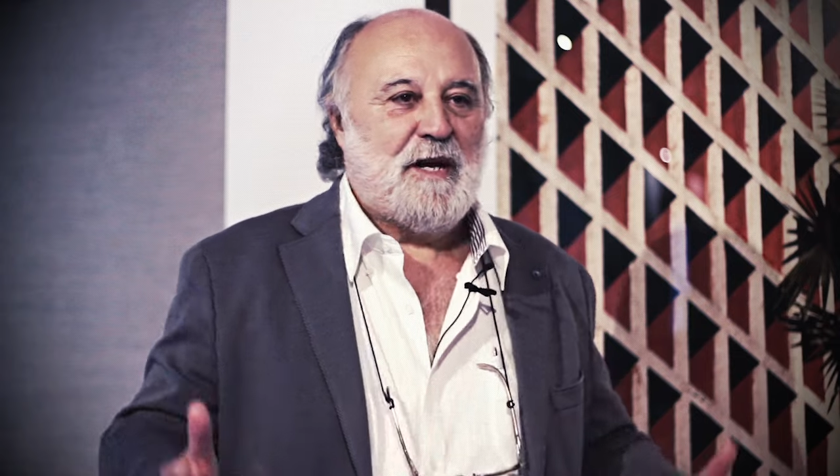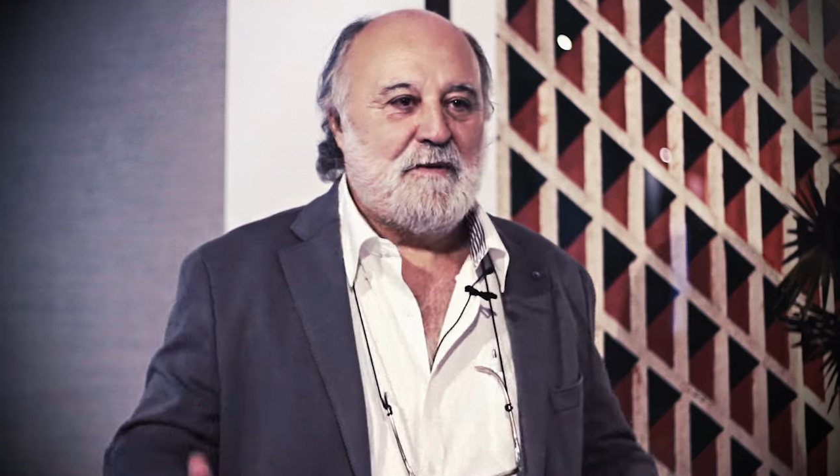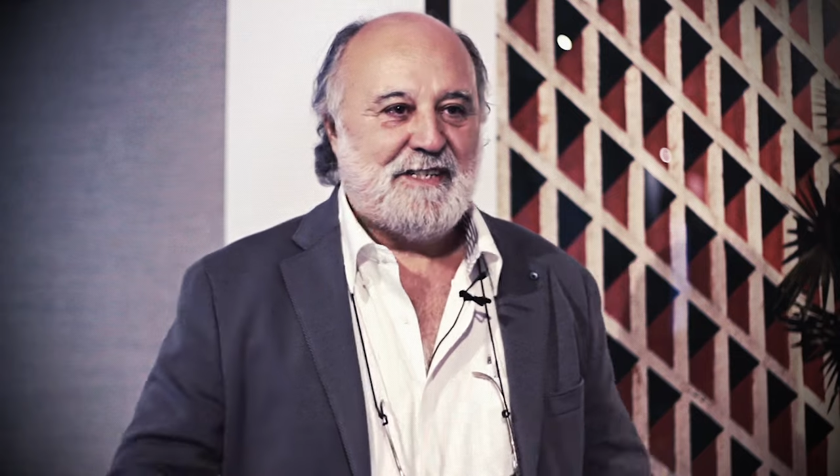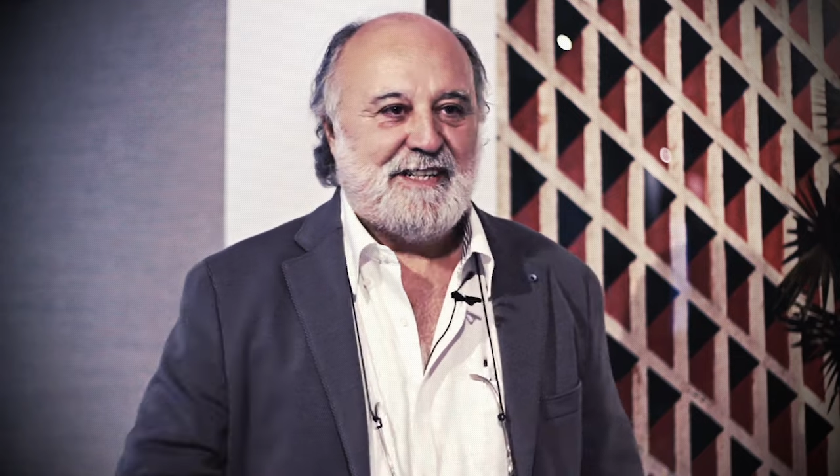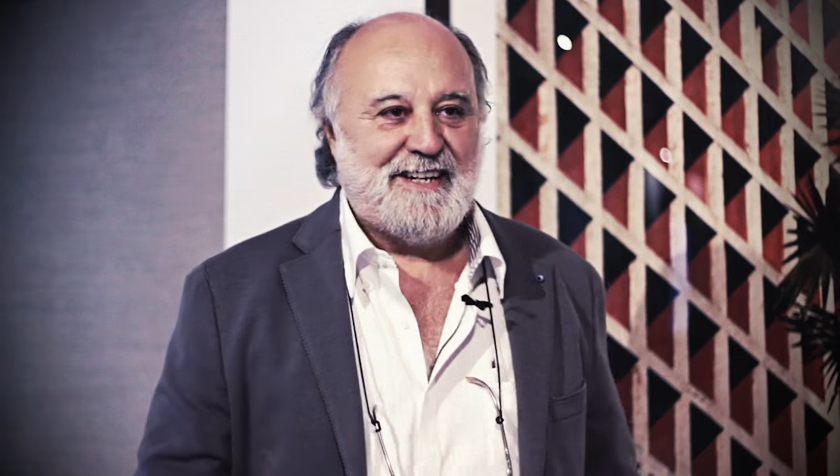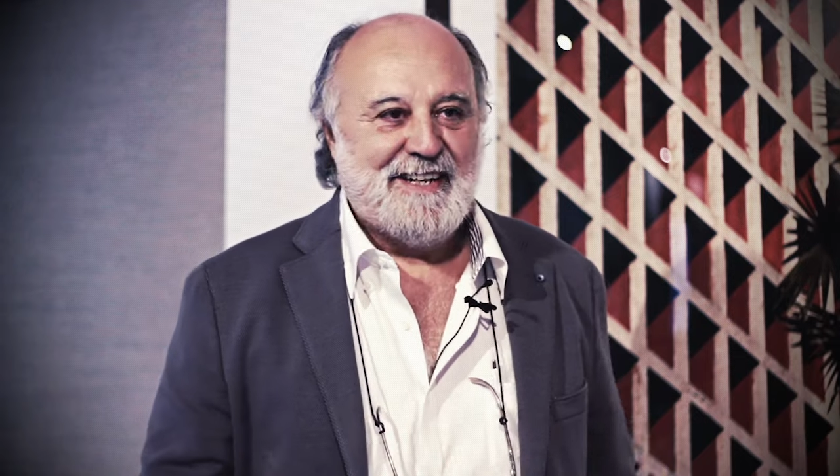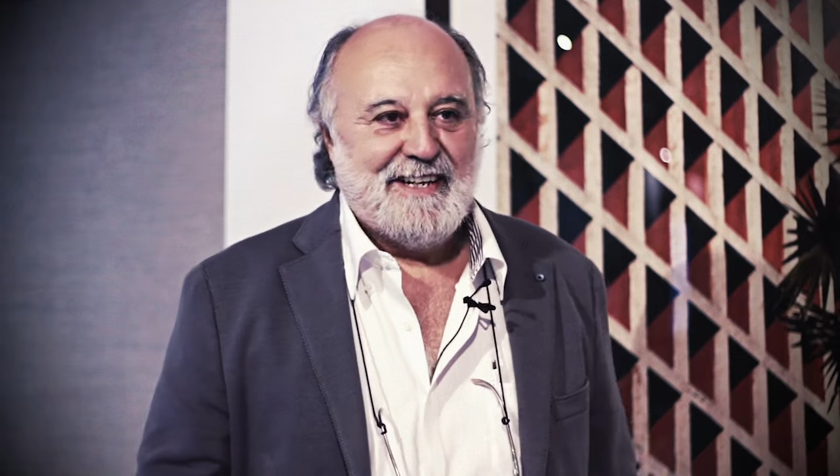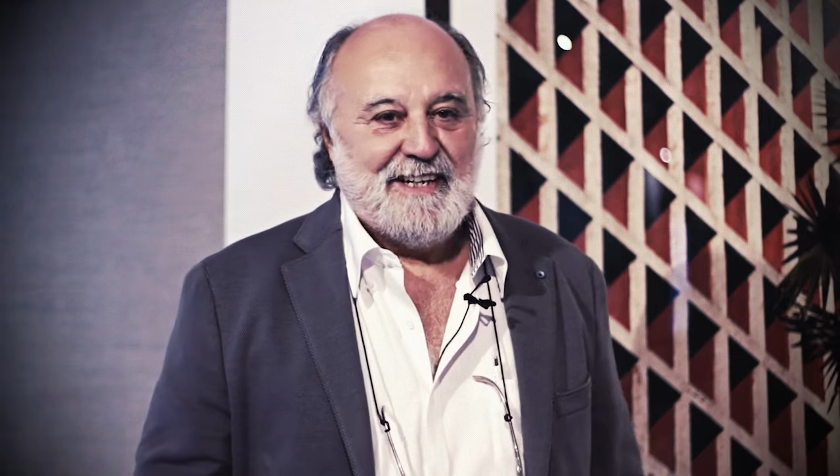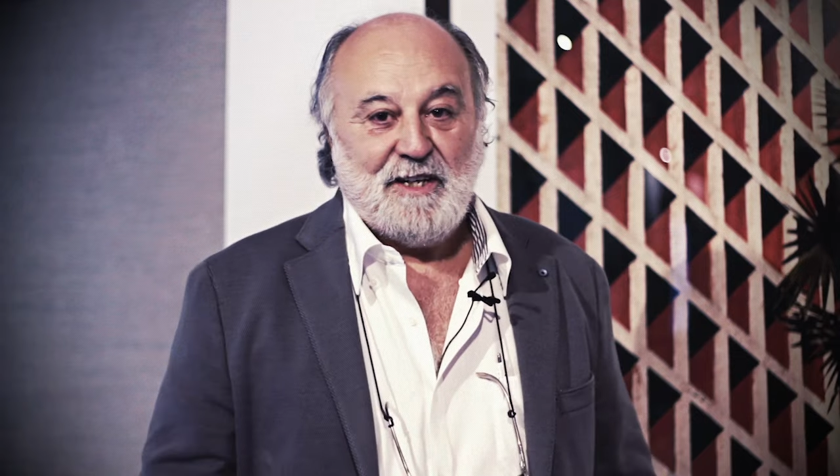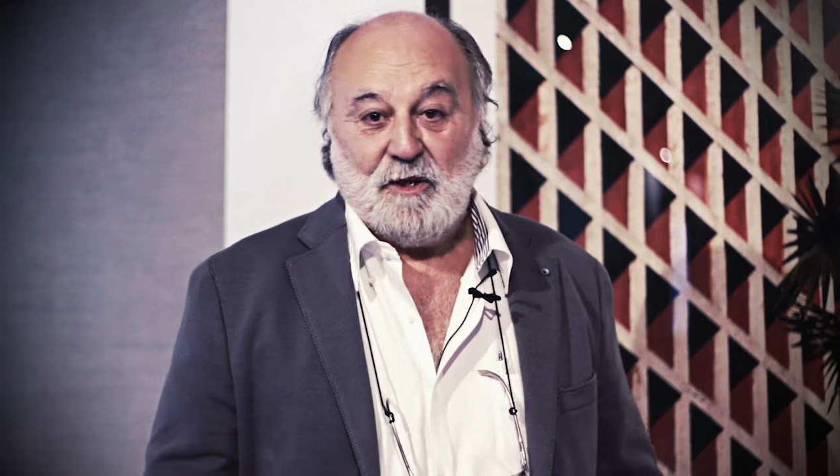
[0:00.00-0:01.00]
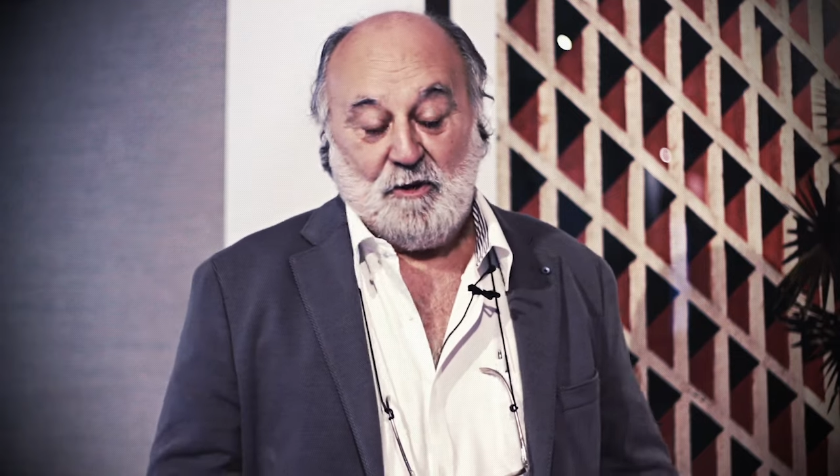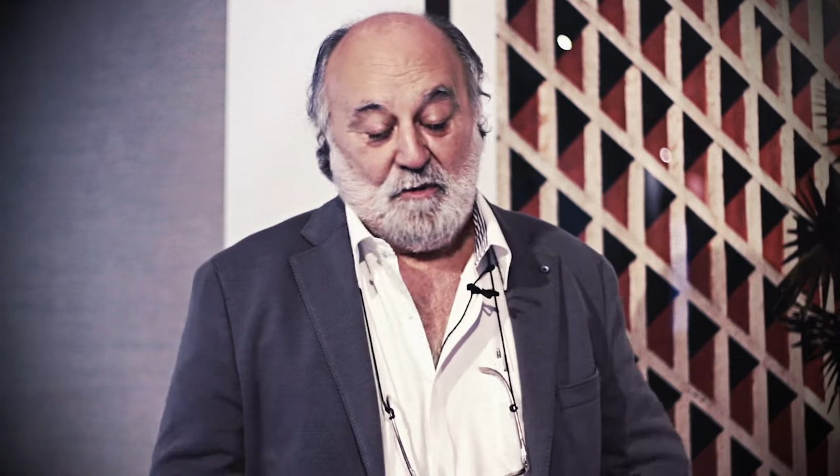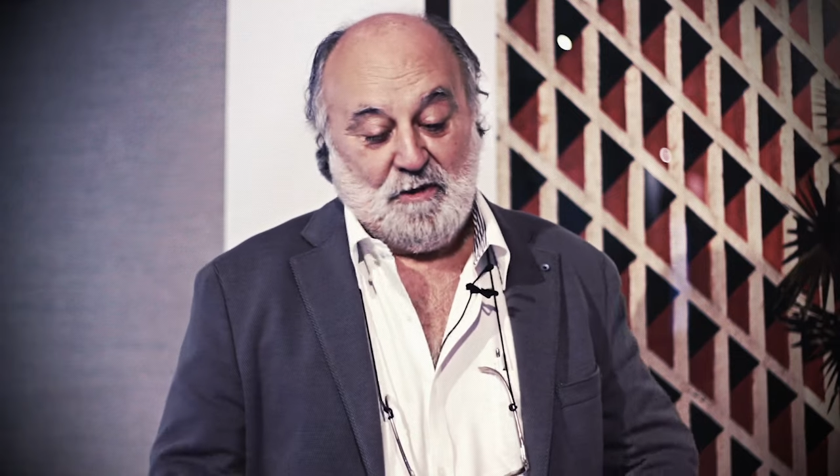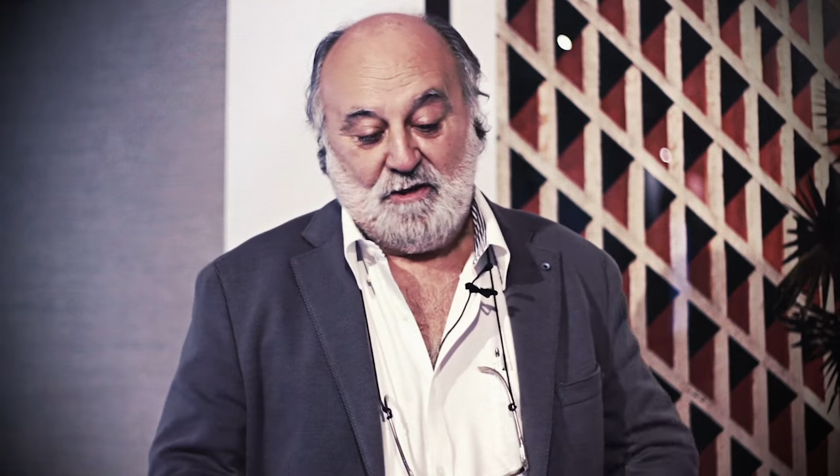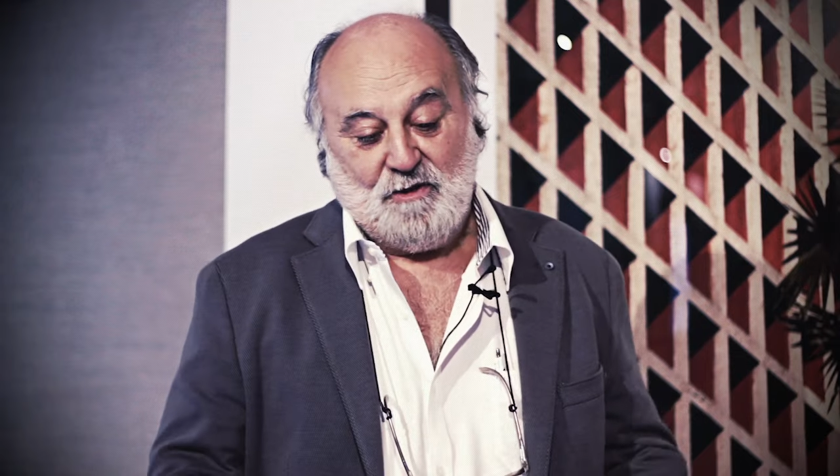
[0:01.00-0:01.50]
vista y yo,
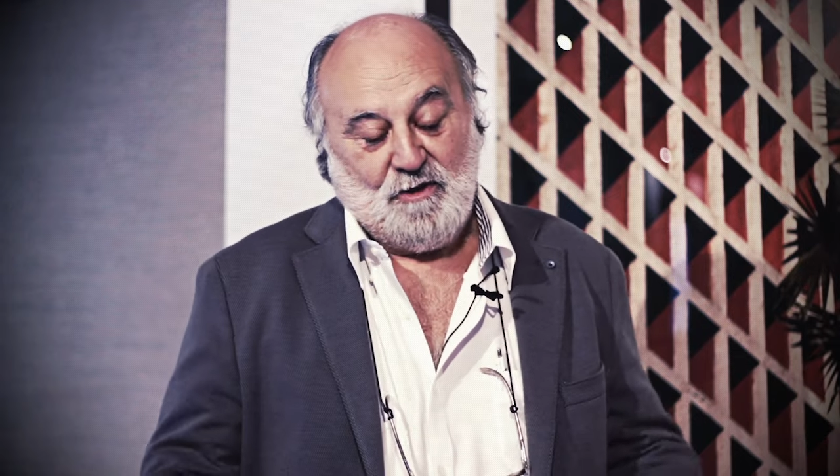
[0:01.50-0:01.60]
pues,